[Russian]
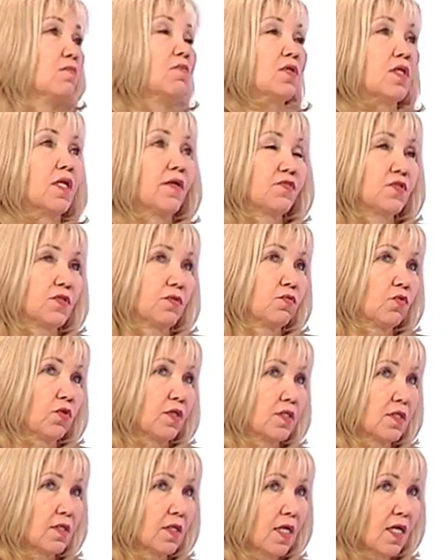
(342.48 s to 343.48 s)
вместе? была всего
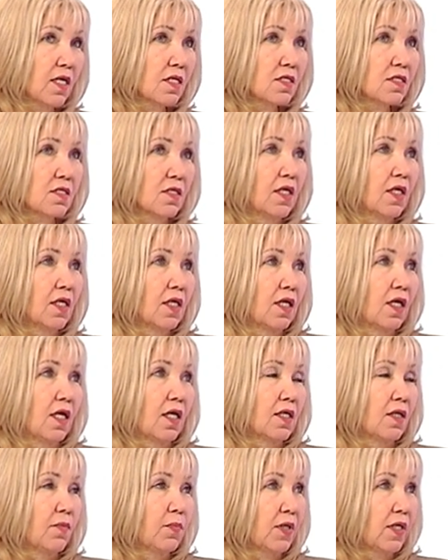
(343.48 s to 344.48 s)
один раз,
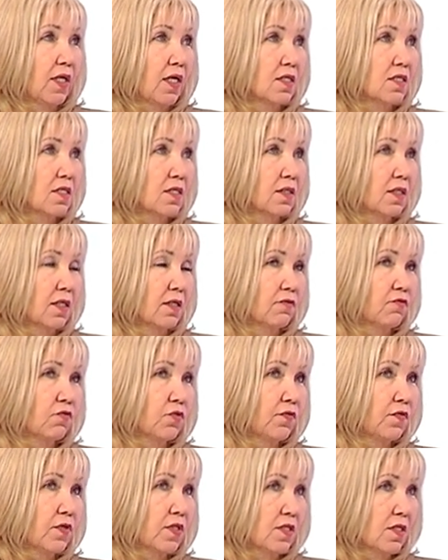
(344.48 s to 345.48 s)
она проходила в
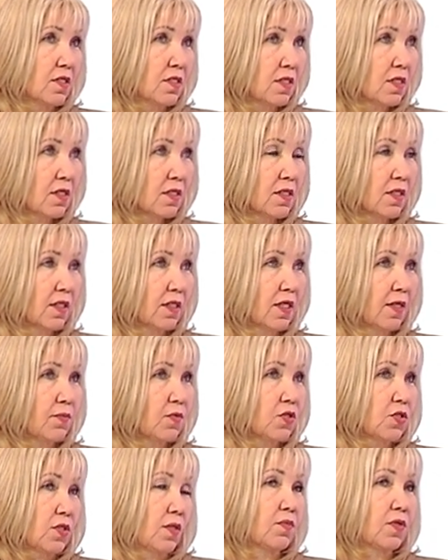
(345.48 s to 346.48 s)
университете
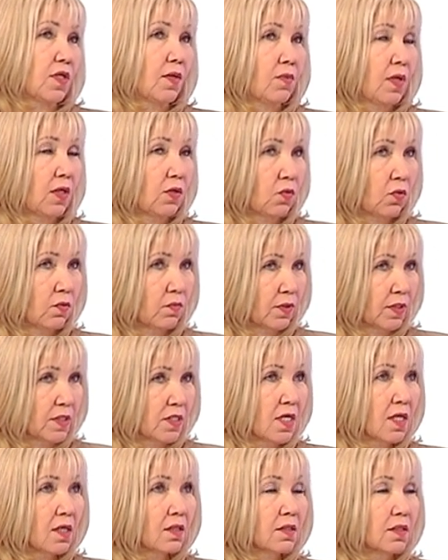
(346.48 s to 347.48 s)
экономическом, там огромный
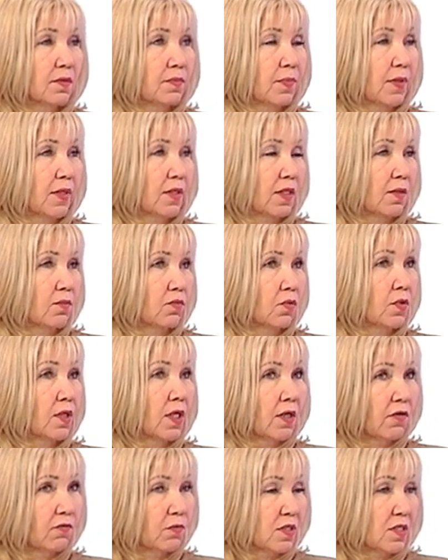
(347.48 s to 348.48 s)
зал, и поэтому
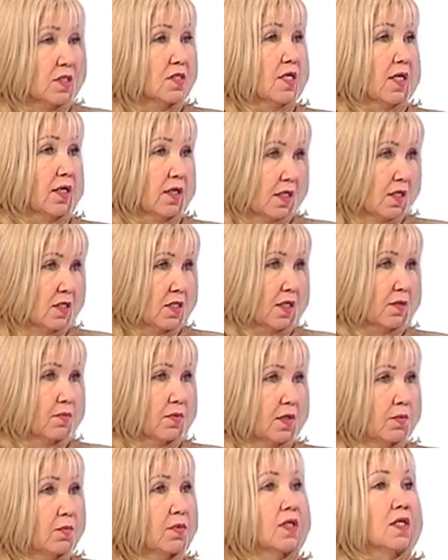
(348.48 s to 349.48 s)
вместе с
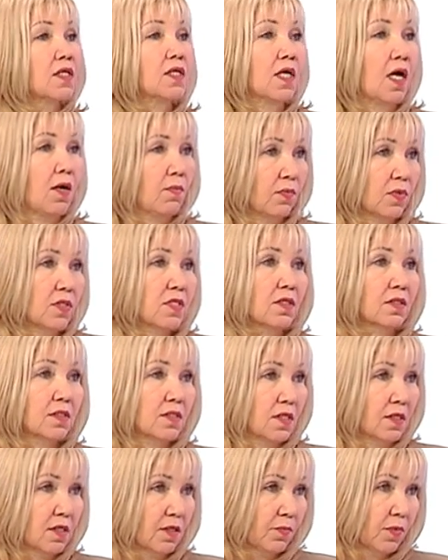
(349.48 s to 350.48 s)
оркестром именно там мы
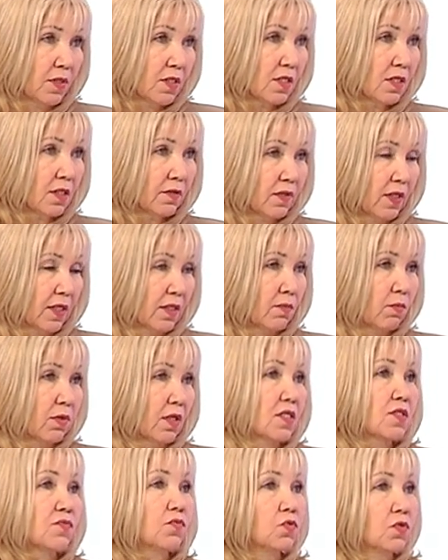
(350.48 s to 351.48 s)
целый день репетировали, это
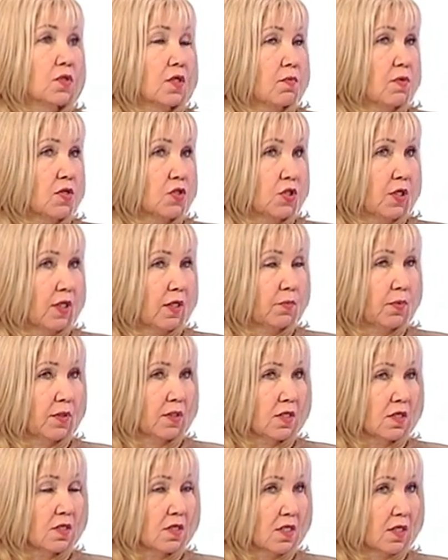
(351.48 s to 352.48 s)
была сводная большая
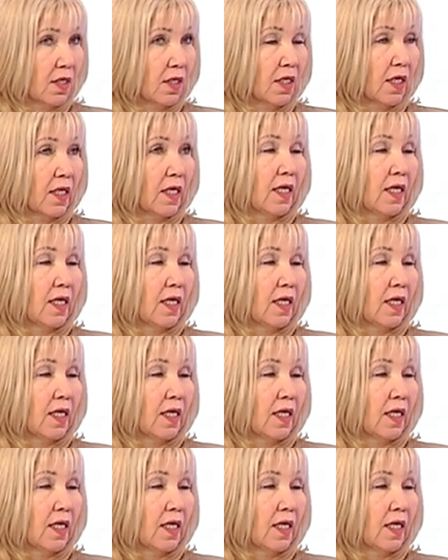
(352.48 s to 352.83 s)
репетиция.